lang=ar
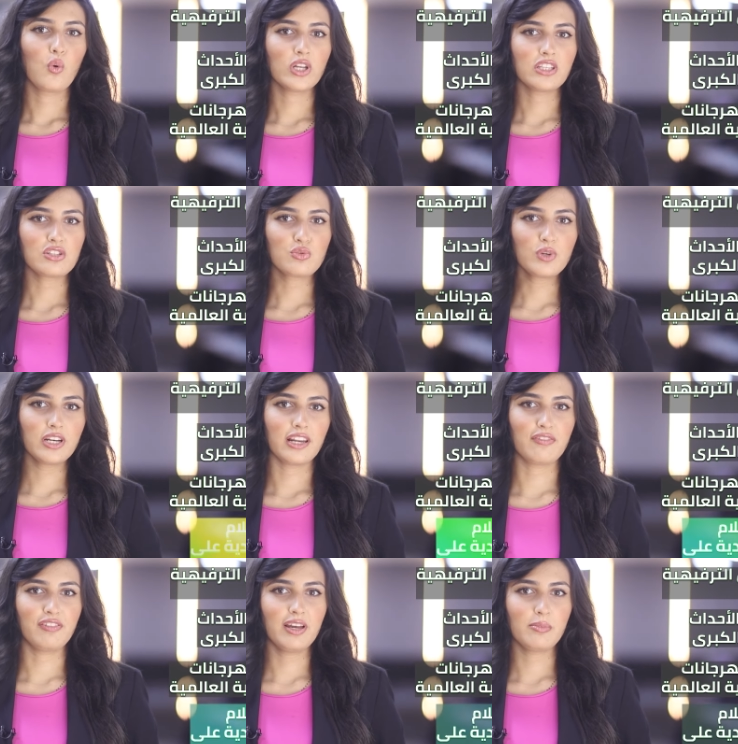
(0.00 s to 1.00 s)
وتصوير
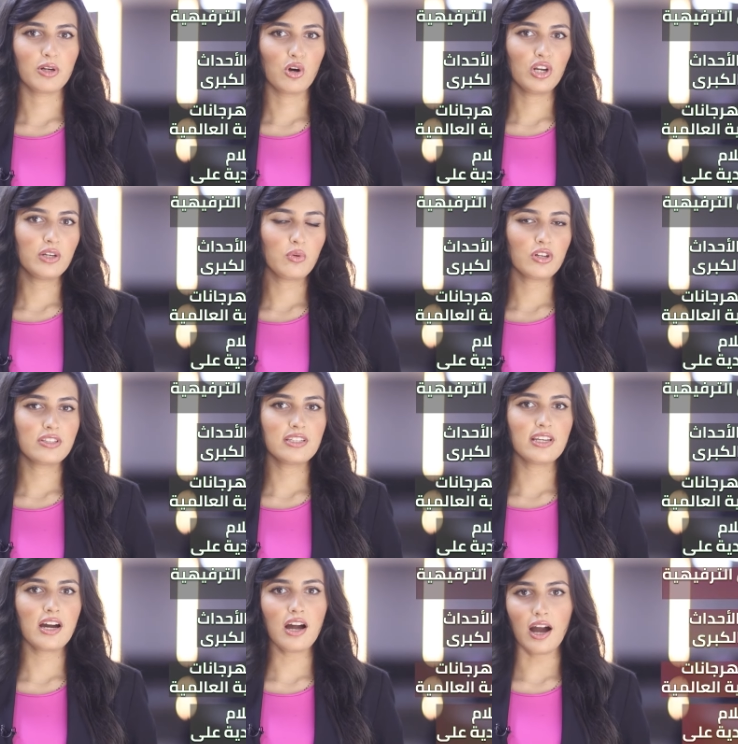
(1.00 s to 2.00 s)
الأفلام
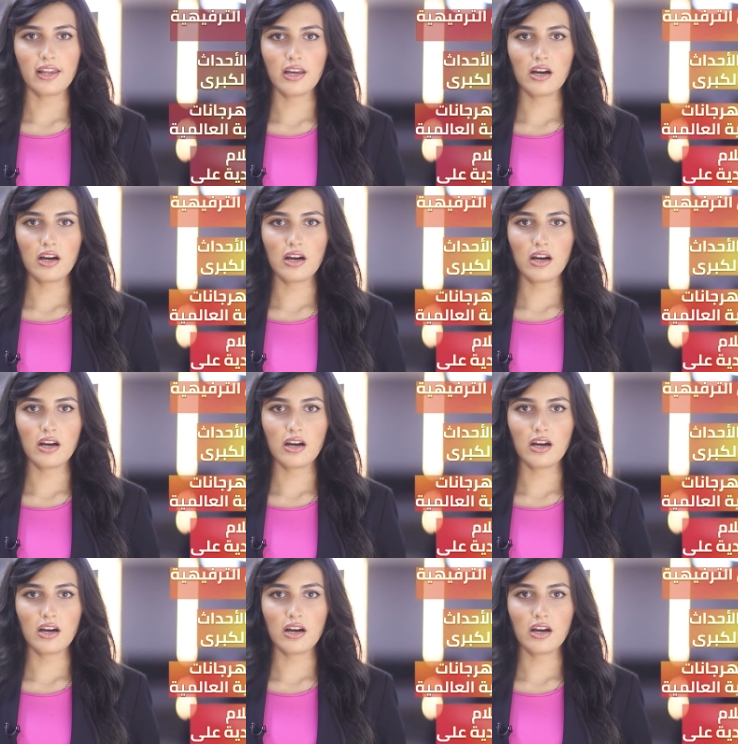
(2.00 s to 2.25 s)
الهوليوودية على